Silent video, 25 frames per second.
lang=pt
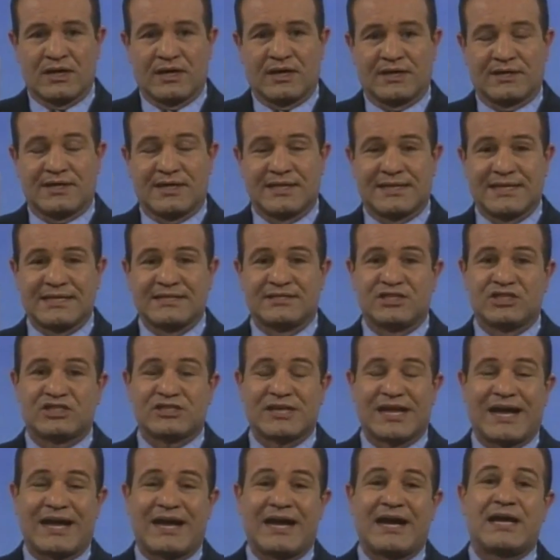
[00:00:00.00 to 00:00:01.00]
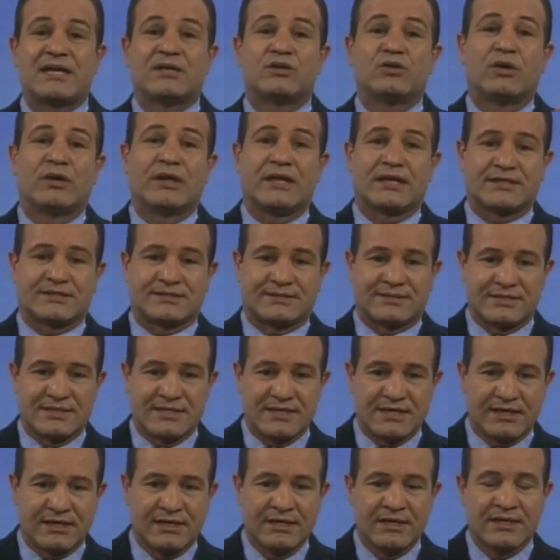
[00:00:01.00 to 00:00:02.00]
é, que existe a
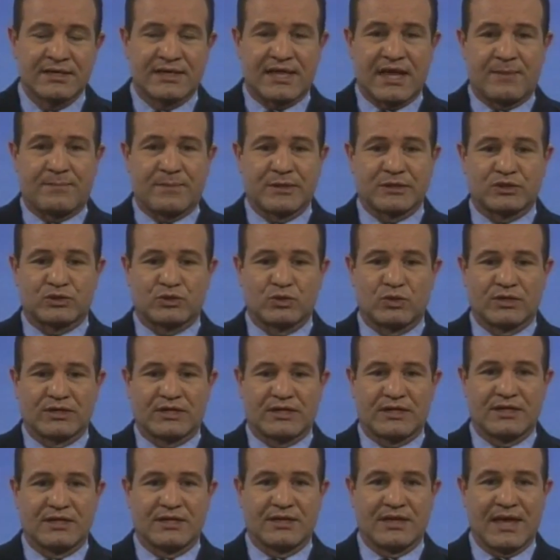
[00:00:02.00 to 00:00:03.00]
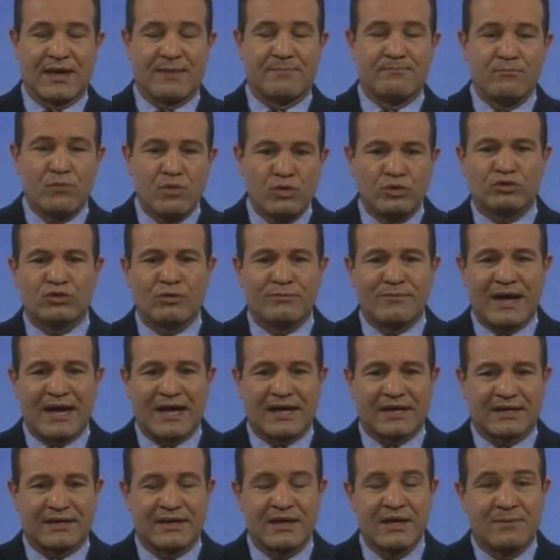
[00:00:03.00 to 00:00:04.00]
anorexia, que é a pessoa que é muito
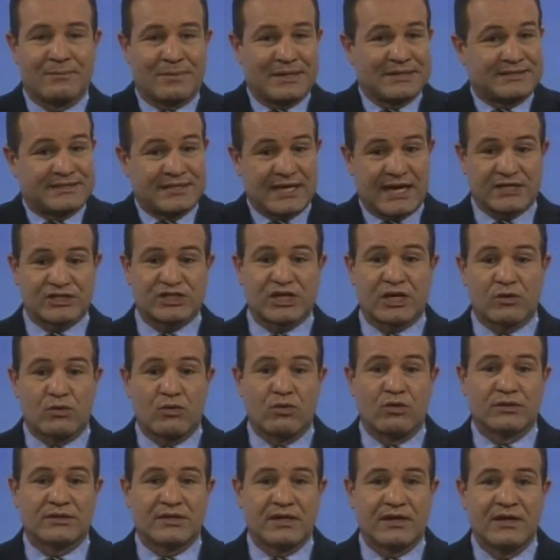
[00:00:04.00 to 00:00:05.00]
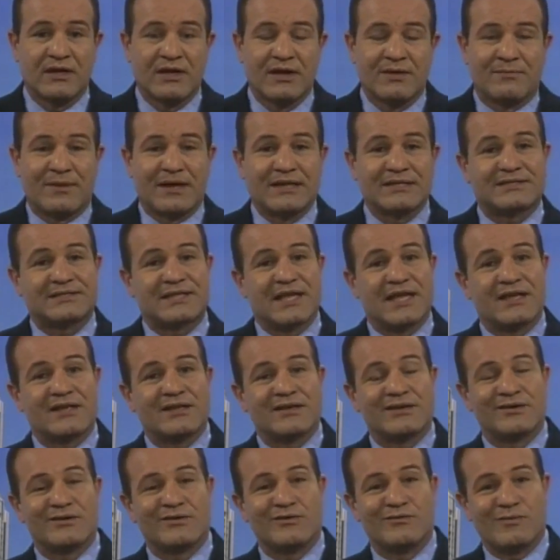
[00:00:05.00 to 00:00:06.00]
magra, mas se acha gorda, mas
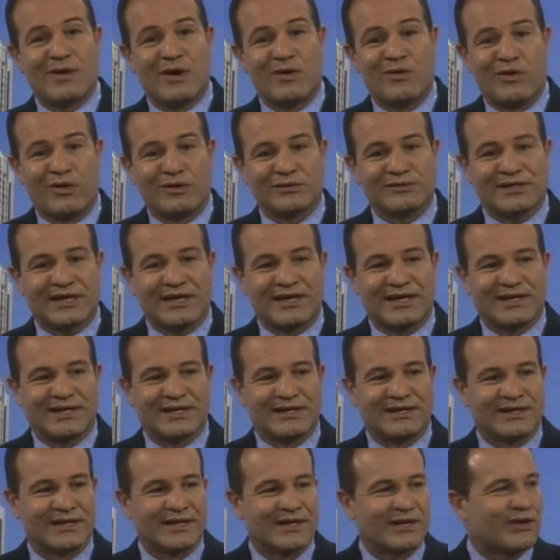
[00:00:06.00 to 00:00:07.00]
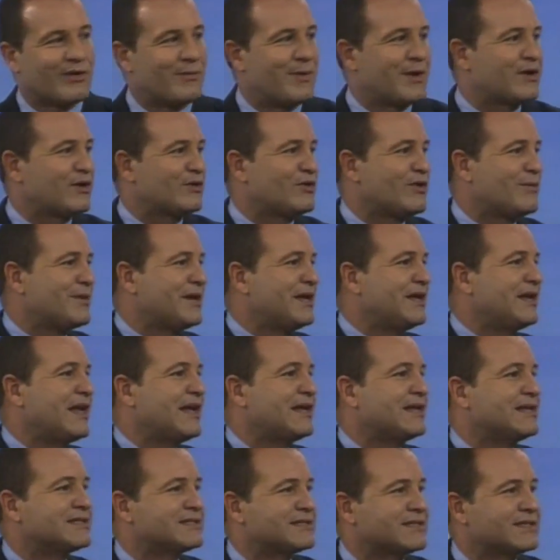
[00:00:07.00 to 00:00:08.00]
tem uma outra. Como é que é o nome aí,
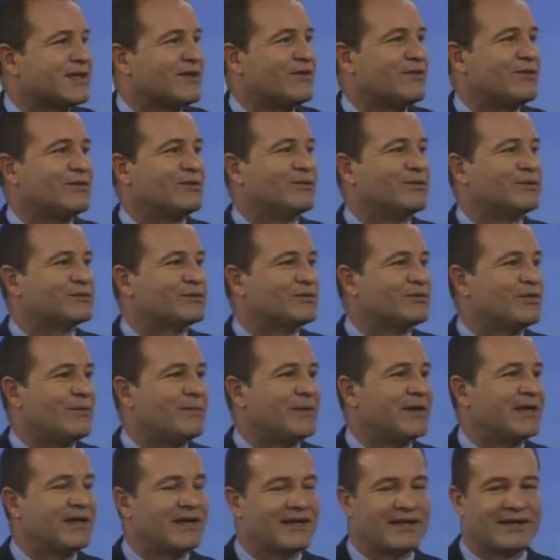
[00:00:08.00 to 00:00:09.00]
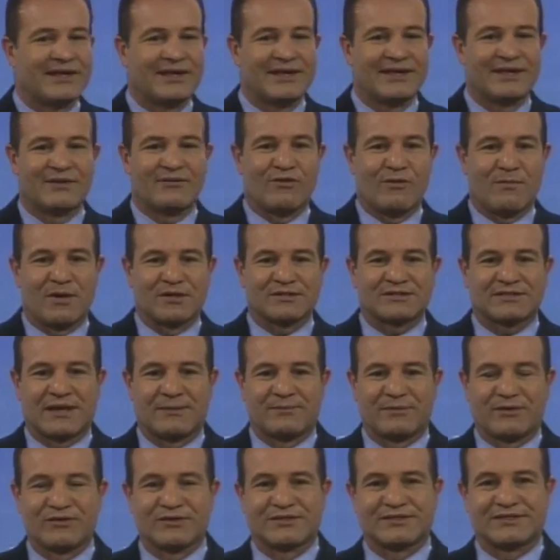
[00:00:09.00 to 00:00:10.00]
Larissa? Tem um outro nome aí? Eu vou
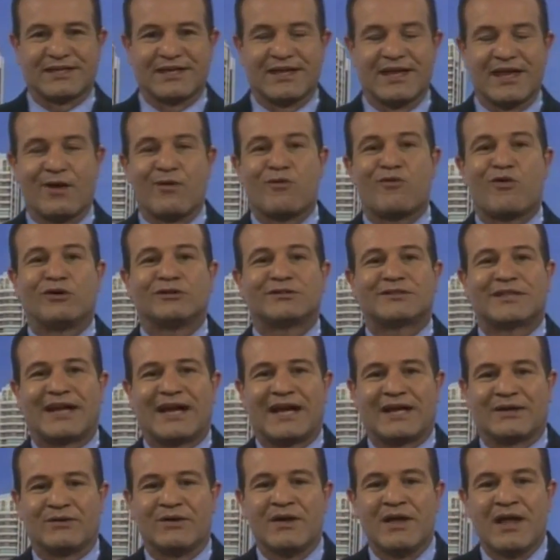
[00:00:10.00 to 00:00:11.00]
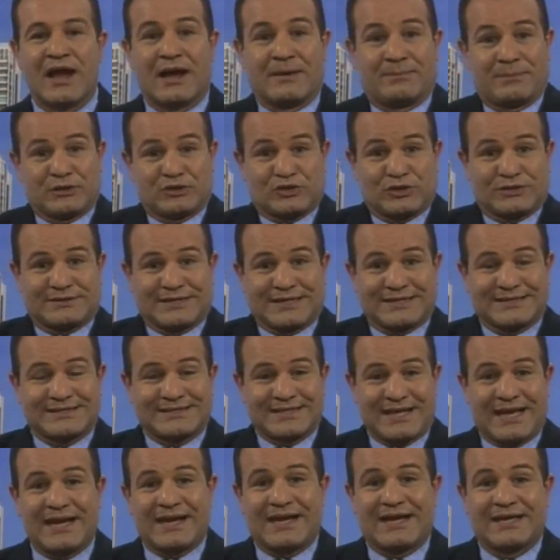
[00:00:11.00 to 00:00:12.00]
mostrar para você. É o contrário. A pessoa está
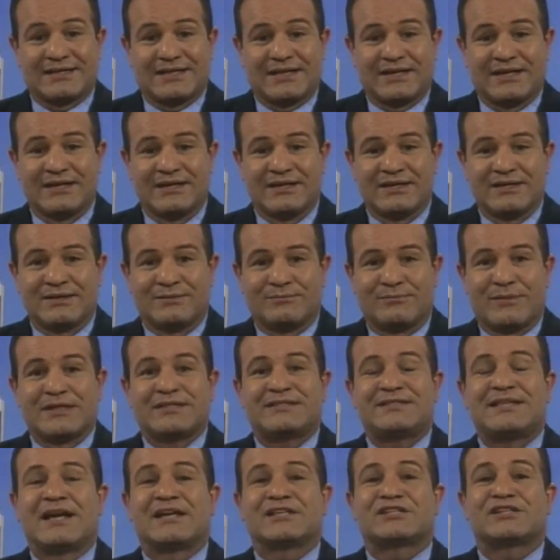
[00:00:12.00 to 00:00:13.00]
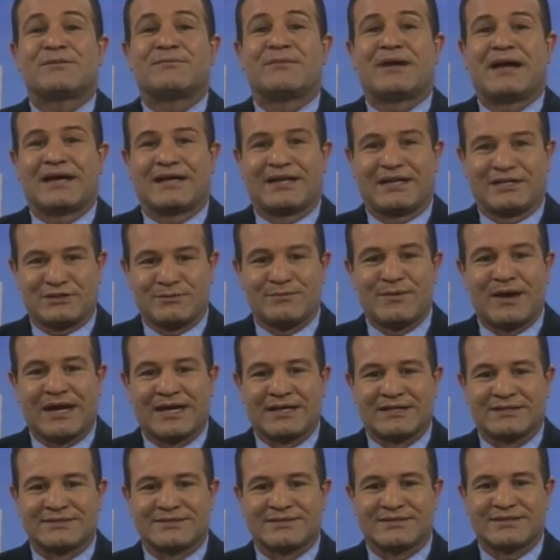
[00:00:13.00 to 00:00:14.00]
sarada, mas se acha magra
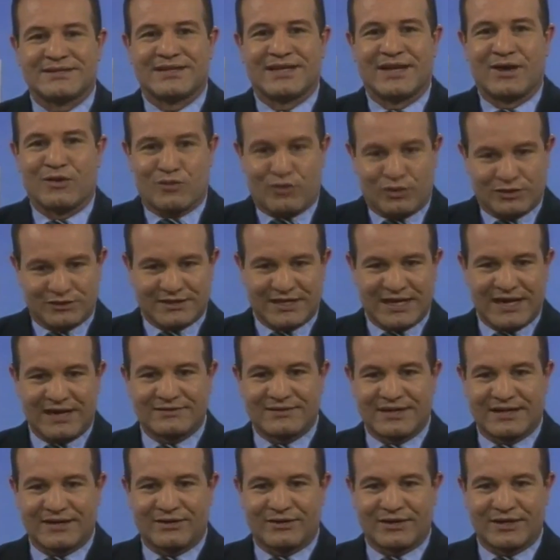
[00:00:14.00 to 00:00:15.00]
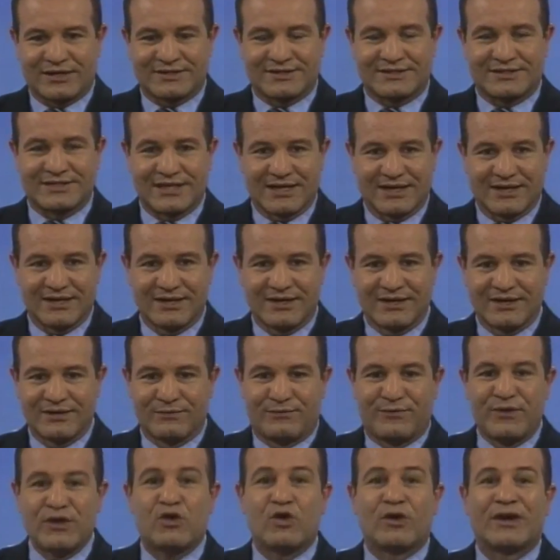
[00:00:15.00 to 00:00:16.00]
demais. É o contrário da anorexia.
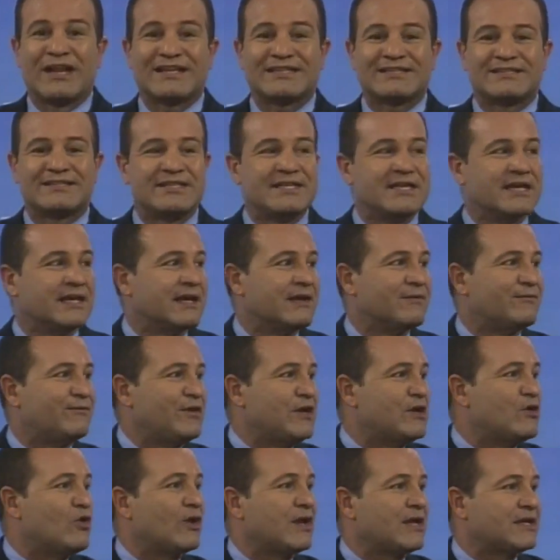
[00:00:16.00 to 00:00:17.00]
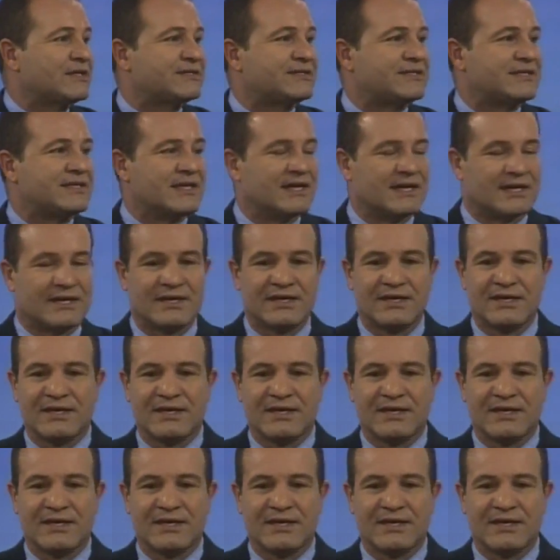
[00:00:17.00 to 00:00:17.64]
Vigorexia, né? Vigorexia.